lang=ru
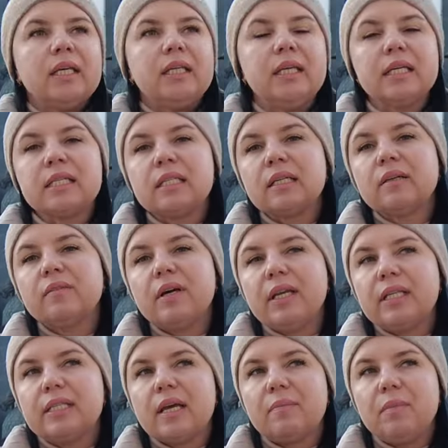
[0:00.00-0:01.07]
Если
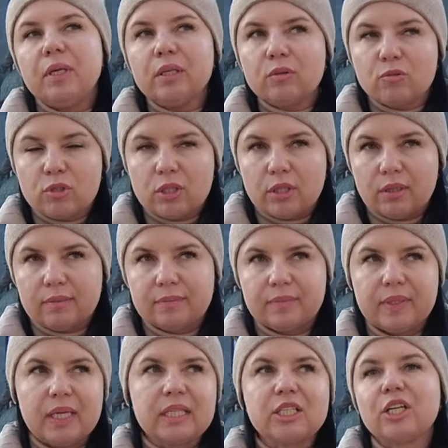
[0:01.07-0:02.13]
говорить о минусах,
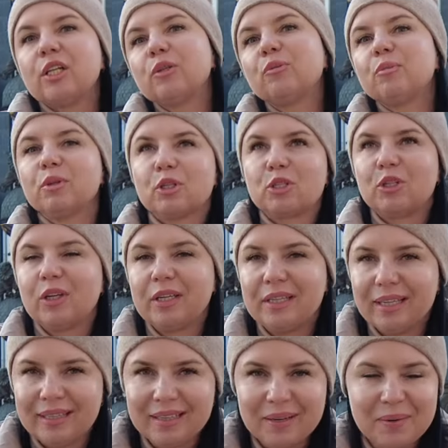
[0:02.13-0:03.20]
я сначала думала, что их
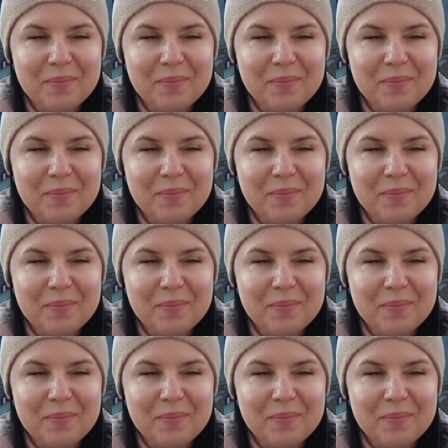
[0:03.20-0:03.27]
нет,